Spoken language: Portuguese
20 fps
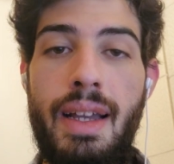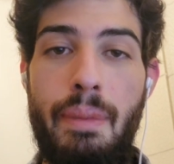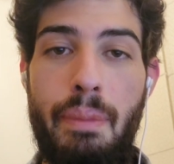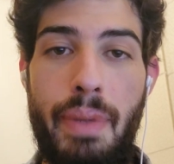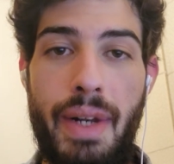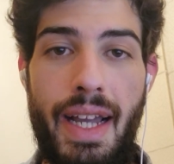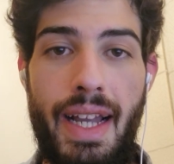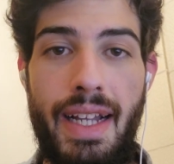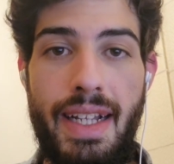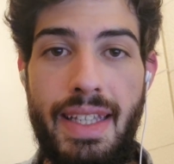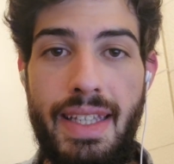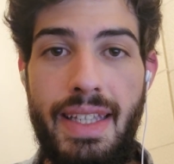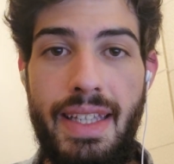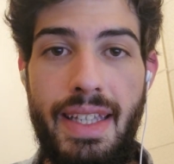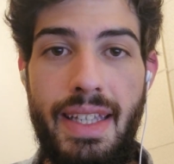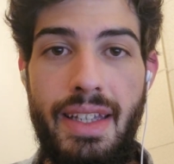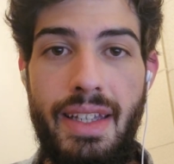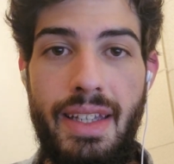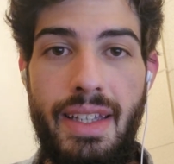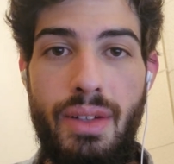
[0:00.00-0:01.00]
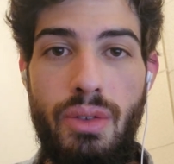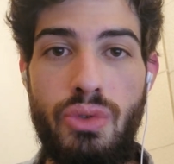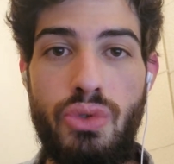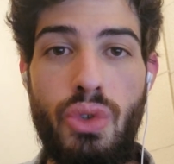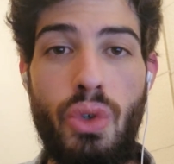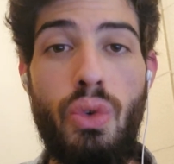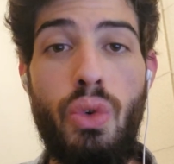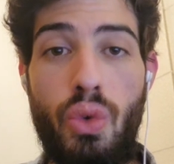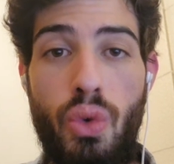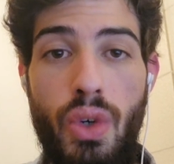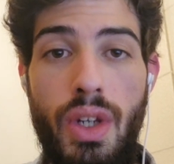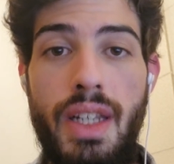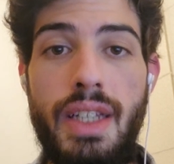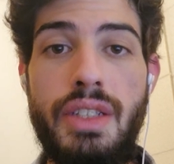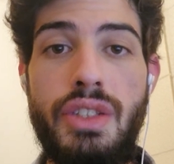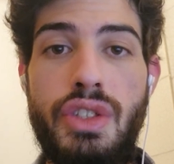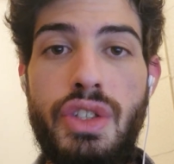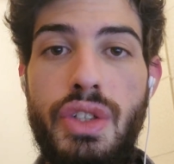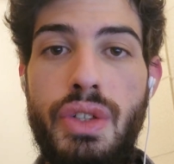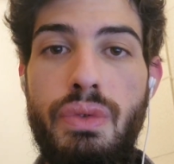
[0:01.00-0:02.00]
para que o jogo
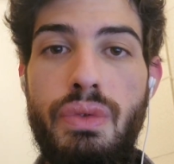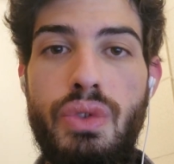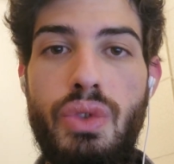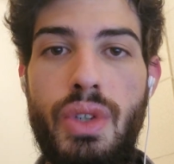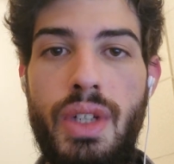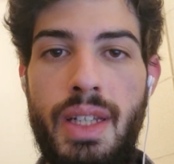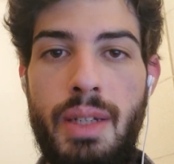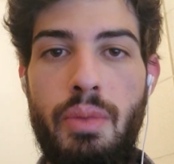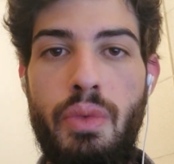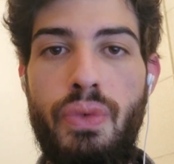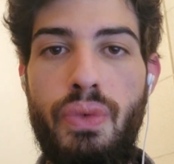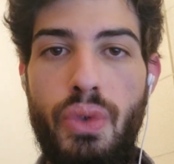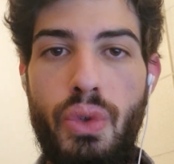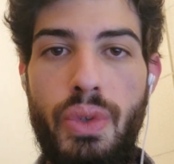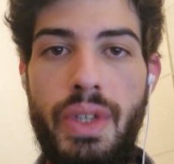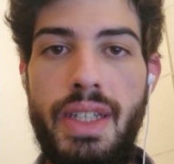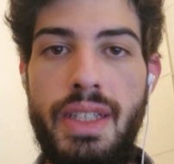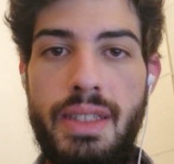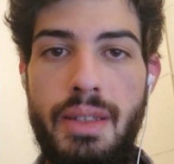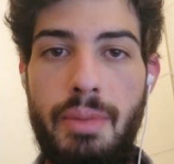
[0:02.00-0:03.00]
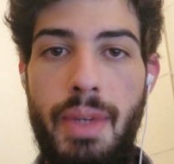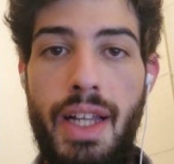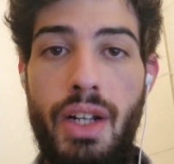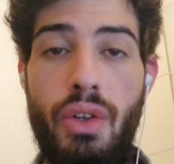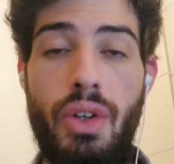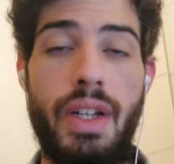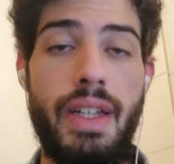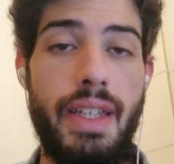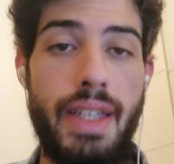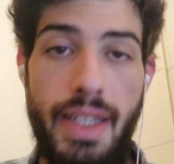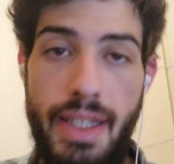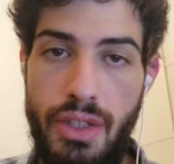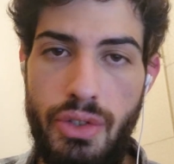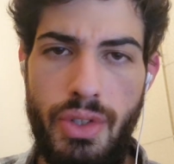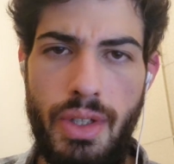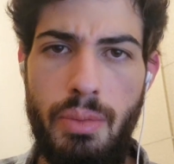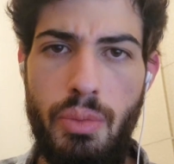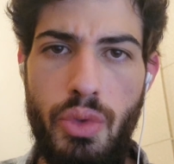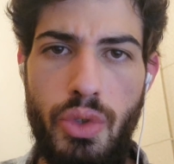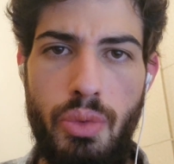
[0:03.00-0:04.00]
coletivo do Grêmio fluísse melhor. E
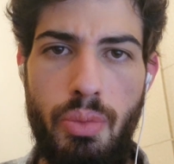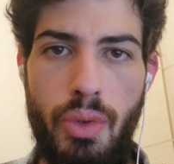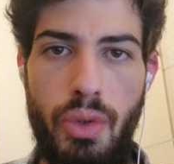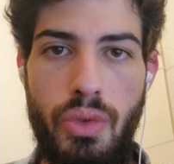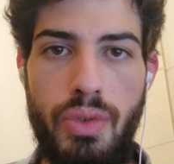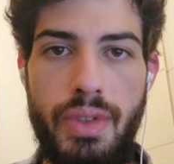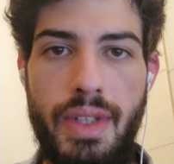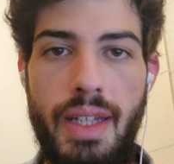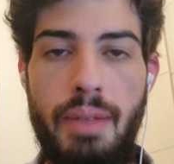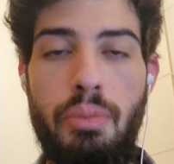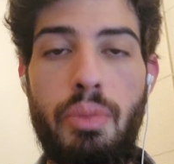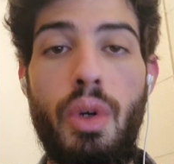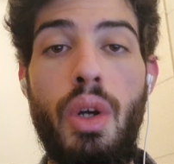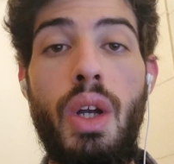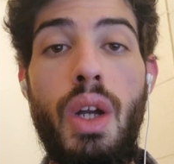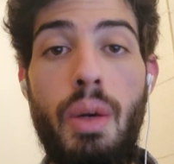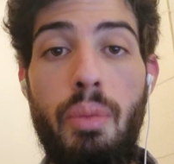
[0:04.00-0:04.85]
isso em muito pouco tempo.